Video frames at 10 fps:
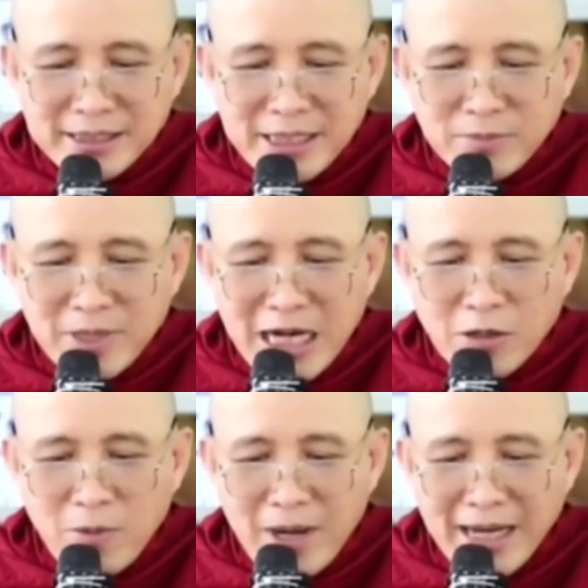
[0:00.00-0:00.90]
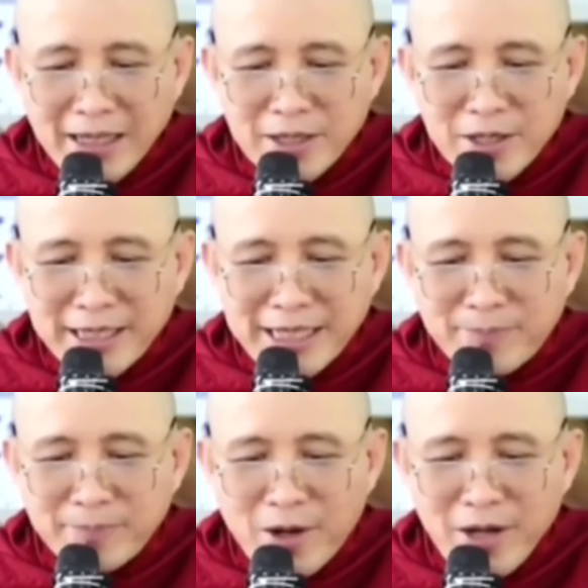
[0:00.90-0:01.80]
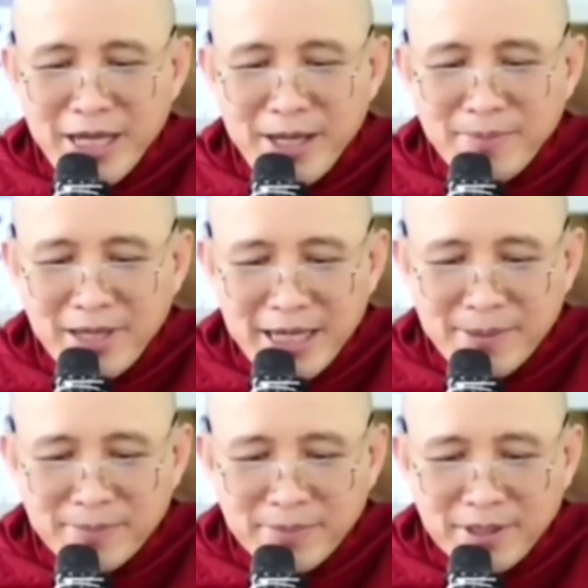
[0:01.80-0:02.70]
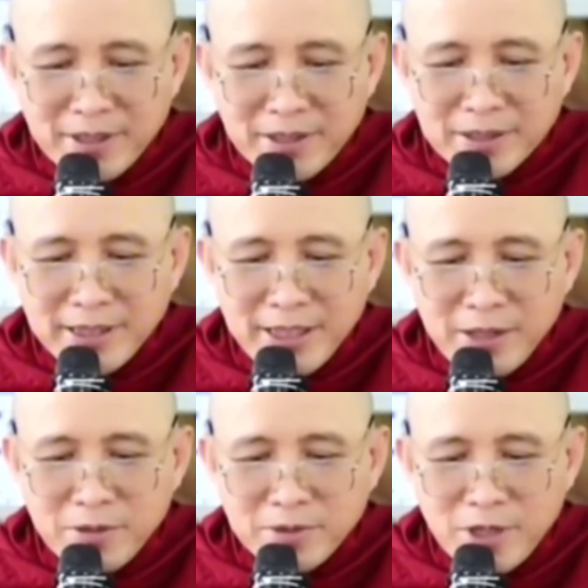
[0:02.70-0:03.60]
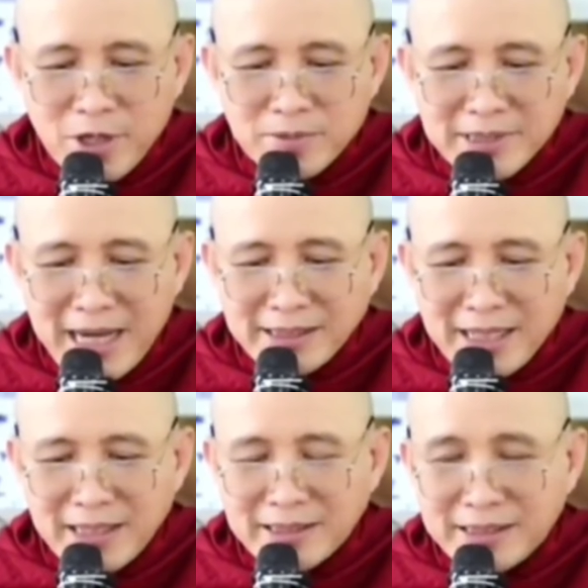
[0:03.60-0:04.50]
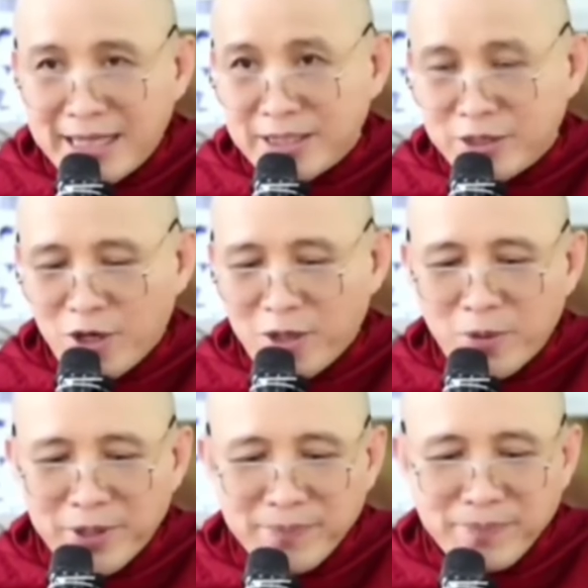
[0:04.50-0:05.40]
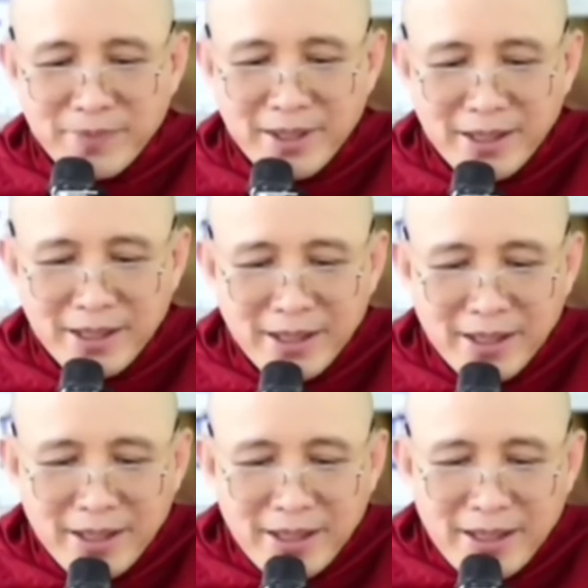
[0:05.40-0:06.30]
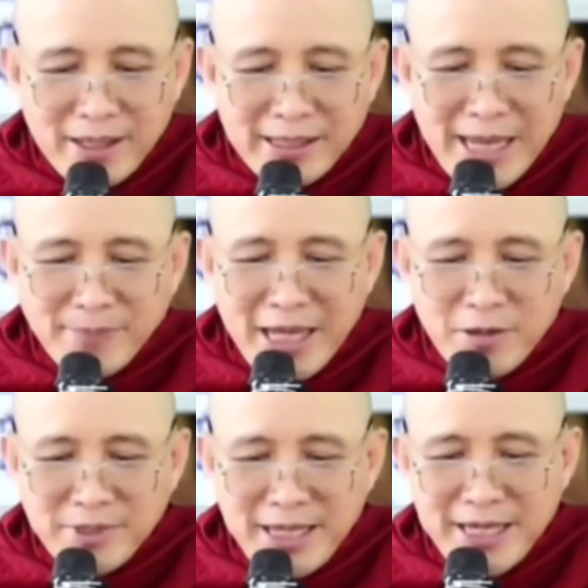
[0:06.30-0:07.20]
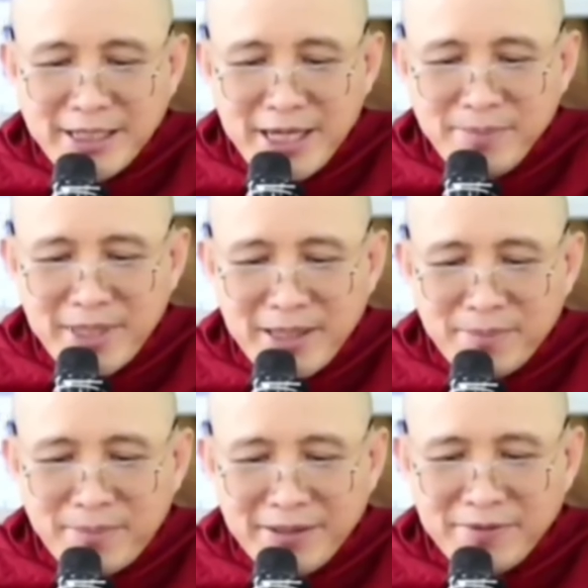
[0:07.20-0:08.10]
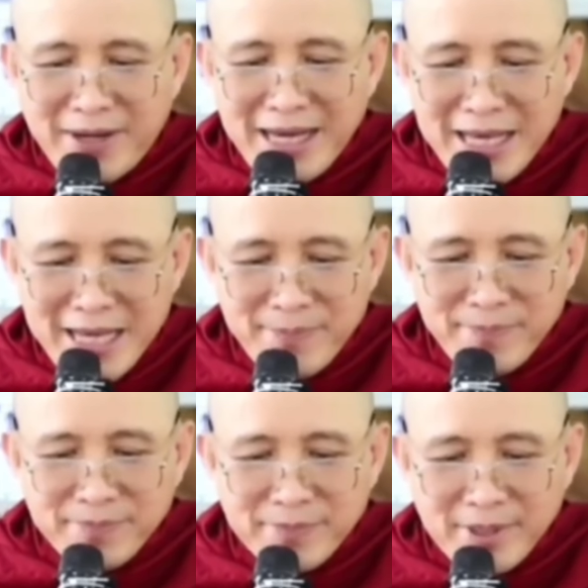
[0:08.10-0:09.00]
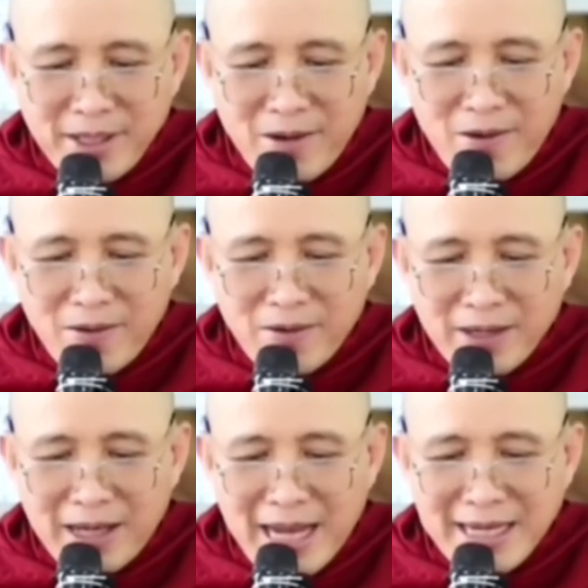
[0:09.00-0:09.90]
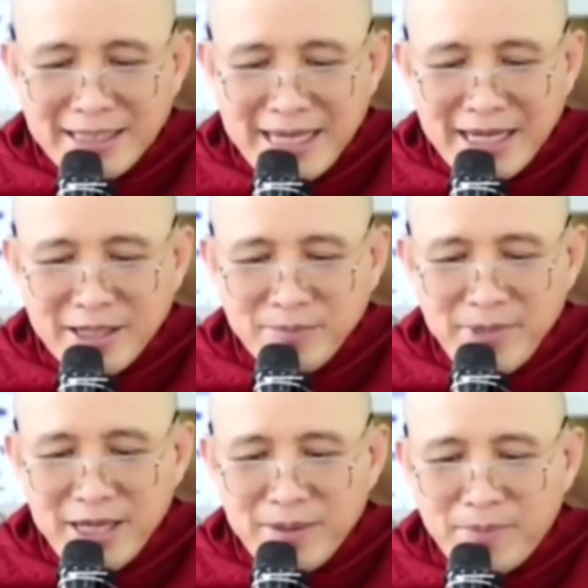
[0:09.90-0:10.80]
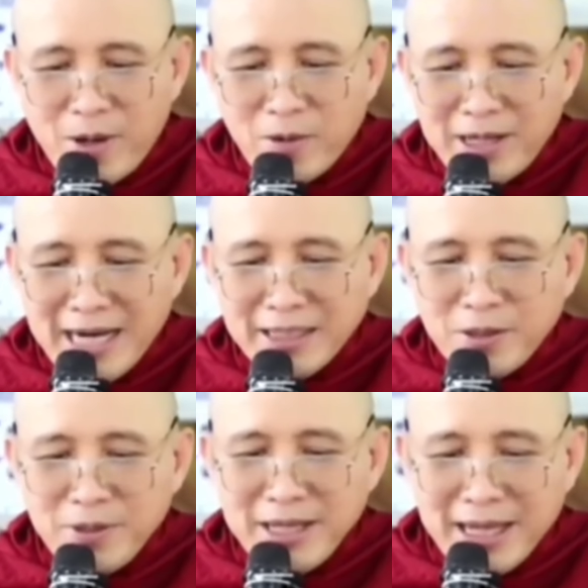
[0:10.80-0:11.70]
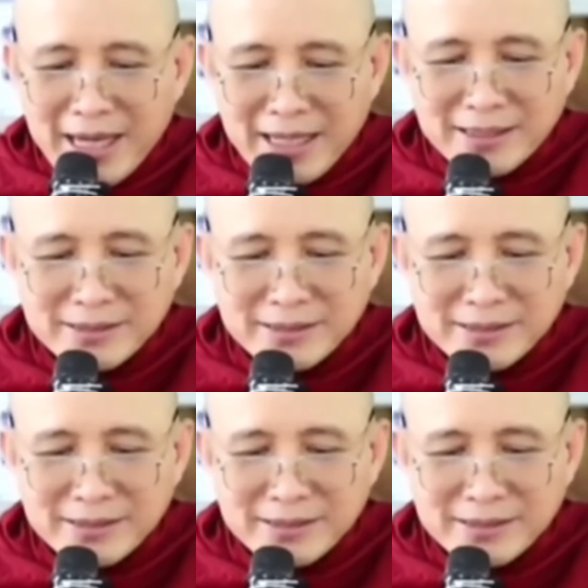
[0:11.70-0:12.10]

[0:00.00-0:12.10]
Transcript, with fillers: trong áo quan người nằm đó im liềm lửa thiêu đốt xác thân thành tro bụi đem theo gì trên mình mảnh vải liệm còn lại chăn bia mộ khắc đôi hàng